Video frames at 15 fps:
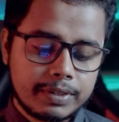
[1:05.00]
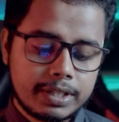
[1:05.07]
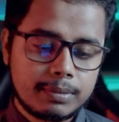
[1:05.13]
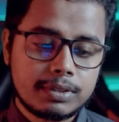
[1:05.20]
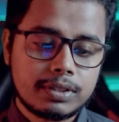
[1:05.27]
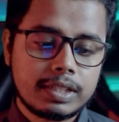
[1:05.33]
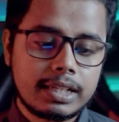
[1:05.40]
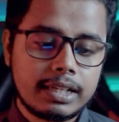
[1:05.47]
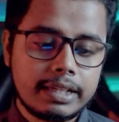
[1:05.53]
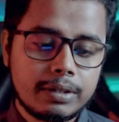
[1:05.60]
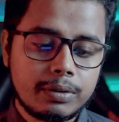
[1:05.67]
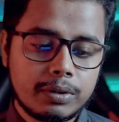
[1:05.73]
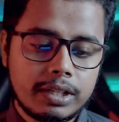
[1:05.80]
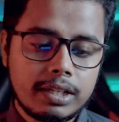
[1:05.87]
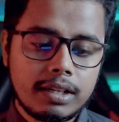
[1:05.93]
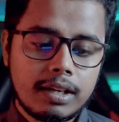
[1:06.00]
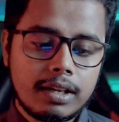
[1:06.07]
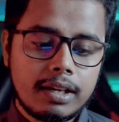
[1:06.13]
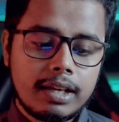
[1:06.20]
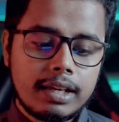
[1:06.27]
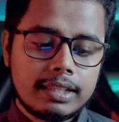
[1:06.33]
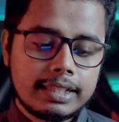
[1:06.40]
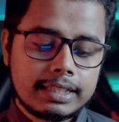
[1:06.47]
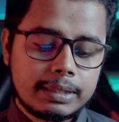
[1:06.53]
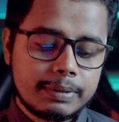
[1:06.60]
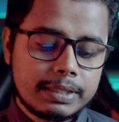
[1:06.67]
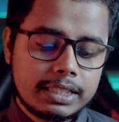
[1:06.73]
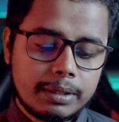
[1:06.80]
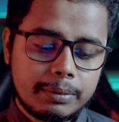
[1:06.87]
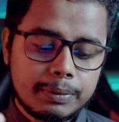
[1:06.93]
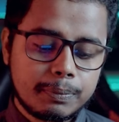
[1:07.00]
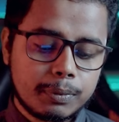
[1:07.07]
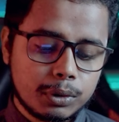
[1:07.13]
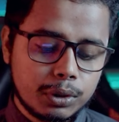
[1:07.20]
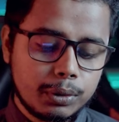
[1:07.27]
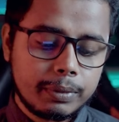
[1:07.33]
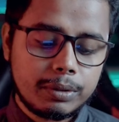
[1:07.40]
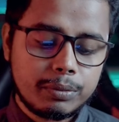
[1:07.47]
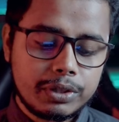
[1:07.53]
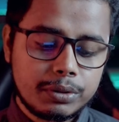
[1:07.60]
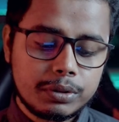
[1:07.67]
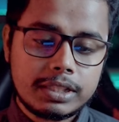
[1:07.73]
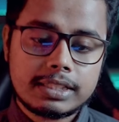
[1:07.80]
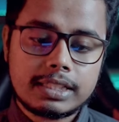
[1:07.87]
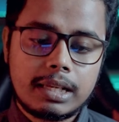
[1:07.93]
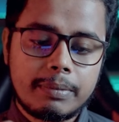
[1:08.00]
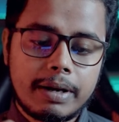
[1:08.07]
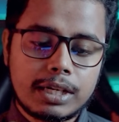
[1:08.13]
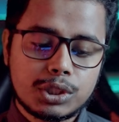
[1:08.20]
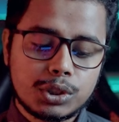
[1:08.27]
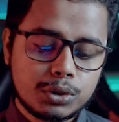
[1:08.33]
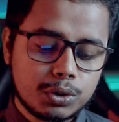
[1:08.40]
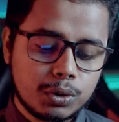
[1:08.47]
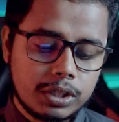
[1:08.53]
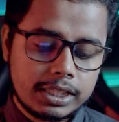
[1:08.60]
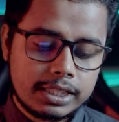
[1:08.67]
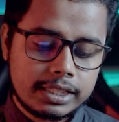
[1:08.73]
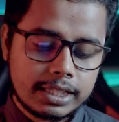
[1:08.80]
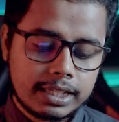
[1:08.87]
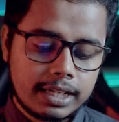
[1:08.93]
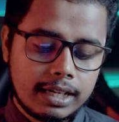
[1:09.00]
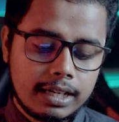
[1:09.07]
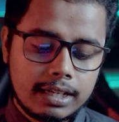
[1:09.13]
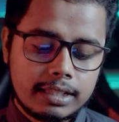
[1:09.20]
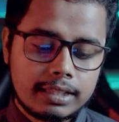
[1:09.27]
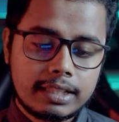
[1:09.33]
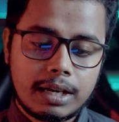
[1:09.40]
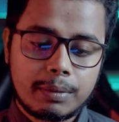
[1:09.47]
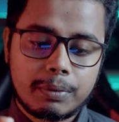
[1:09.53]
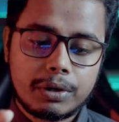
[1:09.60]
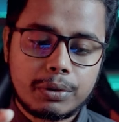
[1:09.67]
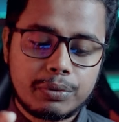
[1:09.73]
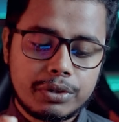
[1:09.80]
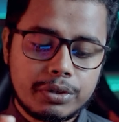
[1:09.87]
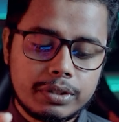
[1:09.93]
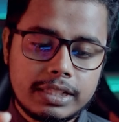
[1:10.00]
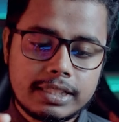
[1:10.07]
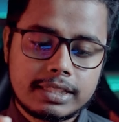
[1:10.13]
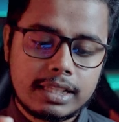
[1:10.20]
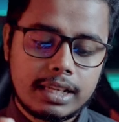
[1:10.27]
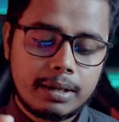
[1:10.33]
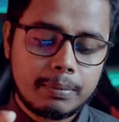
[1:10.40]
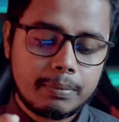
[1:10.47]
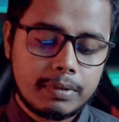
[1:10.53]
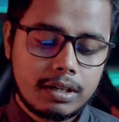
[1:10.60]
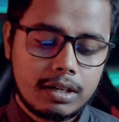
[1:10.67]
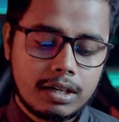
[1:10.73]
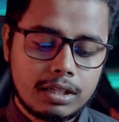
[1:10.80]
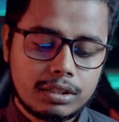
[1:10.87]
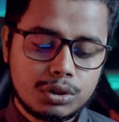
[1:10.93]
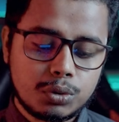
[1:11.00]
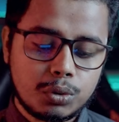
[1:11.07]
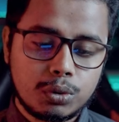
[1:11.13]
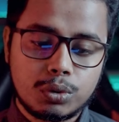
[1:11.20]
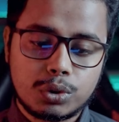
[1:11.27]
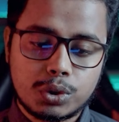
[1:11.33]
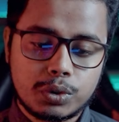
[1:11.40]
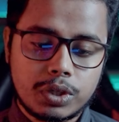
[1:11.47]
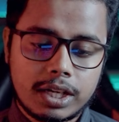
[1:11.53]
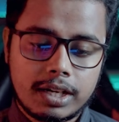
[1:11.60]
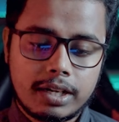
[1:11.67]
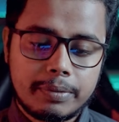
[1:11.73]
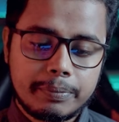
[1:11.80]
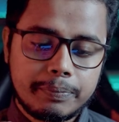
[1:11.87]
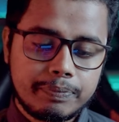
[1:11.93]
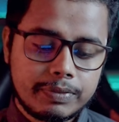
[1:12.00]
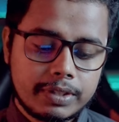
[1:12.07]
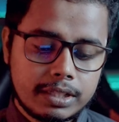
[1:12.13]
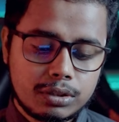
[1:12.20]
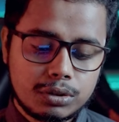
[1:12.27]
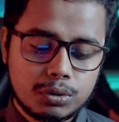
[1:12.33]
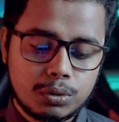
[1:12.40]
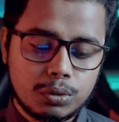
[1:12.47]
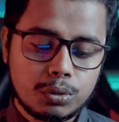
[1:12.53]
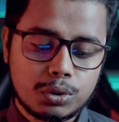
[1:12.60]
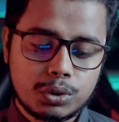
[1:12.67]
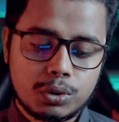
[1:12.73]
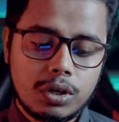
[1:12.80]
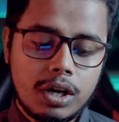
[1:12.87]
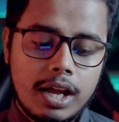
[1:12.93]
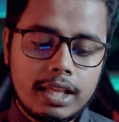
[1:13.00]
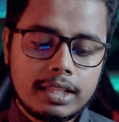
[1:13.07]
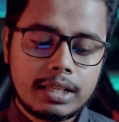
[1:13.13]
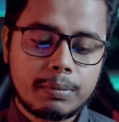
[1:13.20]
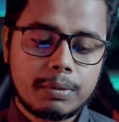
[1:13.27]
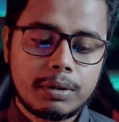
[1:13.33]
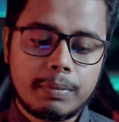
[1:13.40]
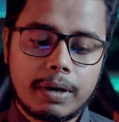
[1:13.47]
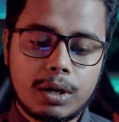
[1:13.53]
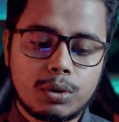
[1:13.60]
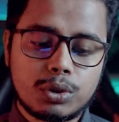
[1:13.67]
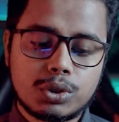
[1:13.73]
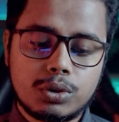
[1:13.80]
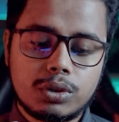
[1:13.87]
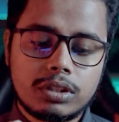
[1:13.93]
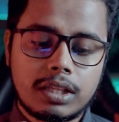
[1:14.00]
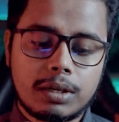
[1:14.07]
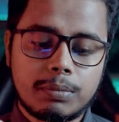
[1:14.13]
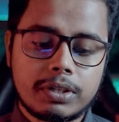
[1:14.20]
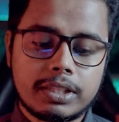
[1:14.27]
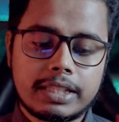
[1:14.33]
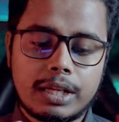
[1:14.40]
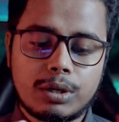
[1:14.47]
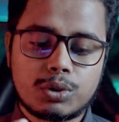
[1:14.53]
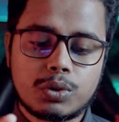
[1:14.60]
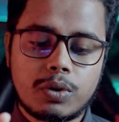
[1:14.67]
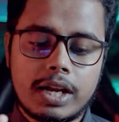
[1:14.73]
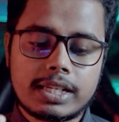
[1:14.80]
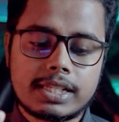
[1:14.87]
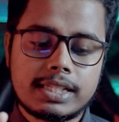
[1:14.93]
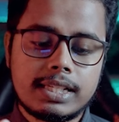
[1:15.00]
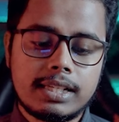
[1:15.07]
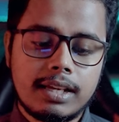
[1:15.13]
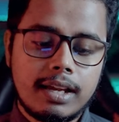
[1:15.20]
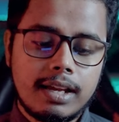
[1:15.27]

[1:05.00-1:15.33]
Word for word: আমি যদি ক্লিক করি দেখতে পাচ্ছেন আমি প্রথমে উইড্রো দিয়েছিলাম আটশো টাকা তারপরে উইড্রো দিয়েছিলাম চোদ্দোশো টাকা চোদ্দোশো তারপরে বারোশো তারপরে তেরোশো আশি